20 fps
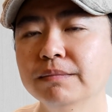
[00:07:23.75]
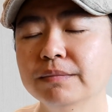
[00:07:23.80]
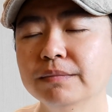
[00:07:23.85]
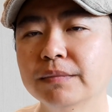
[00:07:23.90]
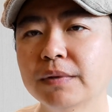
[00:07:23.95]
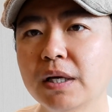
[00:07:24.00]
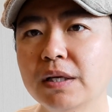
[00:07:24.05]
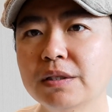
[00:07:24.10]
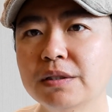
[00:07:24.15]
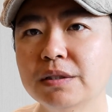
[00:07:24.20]

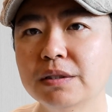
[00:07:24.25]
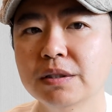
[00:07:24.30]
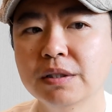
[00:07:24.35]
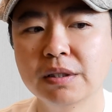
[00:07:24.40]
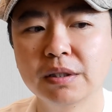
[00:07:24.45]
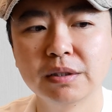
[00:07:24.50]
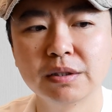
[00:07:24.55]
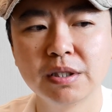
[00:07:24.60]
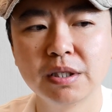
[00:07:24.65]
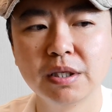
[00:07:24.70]
但是
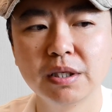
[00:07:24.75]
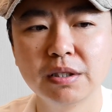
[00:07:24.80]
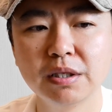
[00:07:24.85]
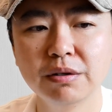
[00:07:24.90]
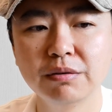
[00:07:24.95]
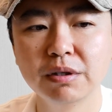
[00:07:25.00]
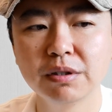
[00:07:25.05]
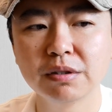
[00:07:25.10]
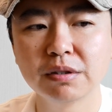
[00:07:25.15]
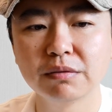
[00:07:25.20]
呢，这些人
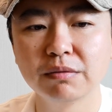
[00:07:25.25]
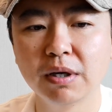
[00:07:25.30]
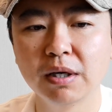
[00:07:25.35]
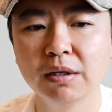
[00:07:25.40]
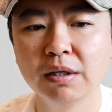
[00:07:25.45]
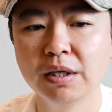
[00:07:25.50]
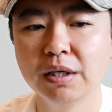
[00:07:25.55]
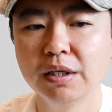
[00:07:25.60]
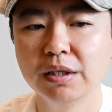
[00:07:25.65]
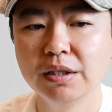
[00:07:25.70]
员死亡
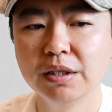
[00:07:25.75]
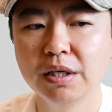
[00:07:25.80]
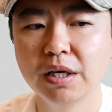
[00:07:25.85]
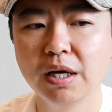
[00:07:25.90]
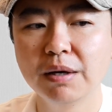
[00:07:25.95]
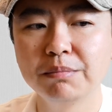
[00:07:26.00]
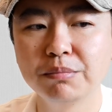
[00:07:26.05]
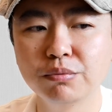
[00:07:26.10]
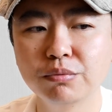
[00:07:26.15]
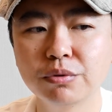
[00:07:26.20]
应该
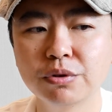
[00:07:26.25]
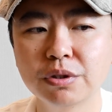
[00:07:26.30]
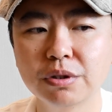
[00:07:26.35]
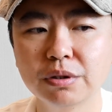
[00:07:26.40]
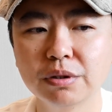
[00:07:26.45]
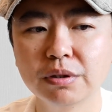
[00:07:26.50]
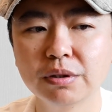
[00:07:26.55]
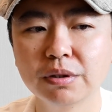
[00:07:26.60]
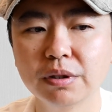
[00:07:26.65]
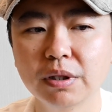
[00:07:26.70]
不
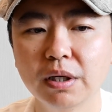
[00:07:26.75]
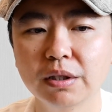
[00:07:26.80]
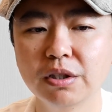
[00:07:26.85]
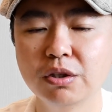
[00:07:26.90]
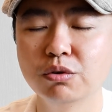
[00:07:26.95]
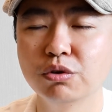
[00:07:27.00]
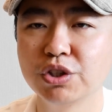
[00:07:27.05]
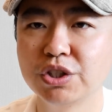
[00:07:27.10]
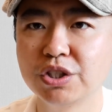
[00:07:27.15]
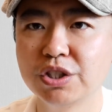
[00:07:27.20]
是啊那
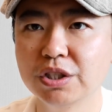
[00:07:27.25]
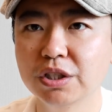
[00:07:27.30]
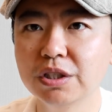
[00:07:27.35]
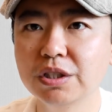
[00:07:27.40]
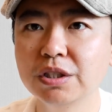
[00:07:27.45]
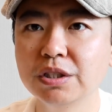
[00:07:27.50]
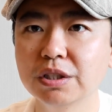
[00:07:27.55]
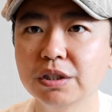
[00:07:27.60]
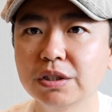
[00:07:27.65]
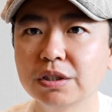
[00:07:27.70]
种行
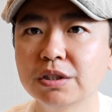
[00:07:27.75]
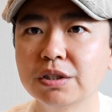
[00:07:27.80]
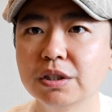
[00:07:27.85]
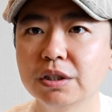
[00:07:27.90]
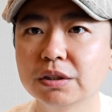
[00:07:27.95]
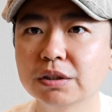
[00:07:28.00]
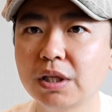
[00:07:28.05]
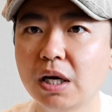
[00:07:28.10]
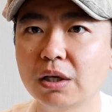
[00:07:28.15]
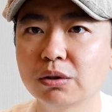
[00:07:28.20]
刑式的
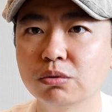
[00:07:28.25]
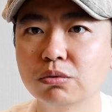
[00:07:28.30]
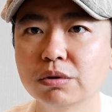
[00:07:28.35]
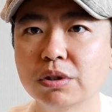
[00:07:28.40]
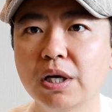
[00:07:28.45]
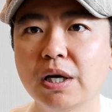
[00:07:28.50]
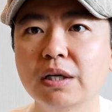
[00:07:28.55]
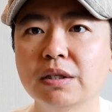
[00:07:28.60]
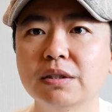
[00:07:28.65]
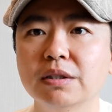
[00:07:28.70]
大屠
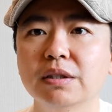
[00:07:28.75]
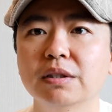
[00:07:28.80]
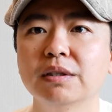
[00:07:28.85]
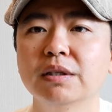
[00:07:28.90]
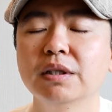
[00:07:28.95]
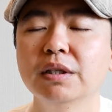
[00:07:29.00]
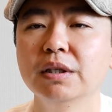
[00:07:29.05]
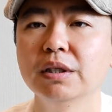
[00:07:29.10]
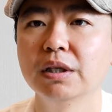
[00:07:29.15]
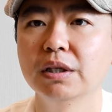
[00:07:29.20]
杀式的，
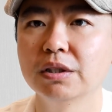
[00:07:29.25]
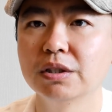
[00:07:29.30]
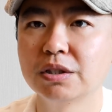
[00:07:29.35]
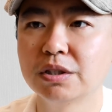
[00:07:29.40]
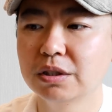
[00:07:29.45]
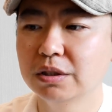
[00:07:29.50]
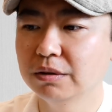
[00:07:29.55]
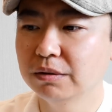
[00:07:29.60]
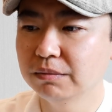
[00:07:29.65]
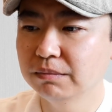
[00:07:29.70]
而
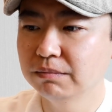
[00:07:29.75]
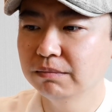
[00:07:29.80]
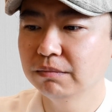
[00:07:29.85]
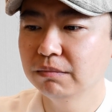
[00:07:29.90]
是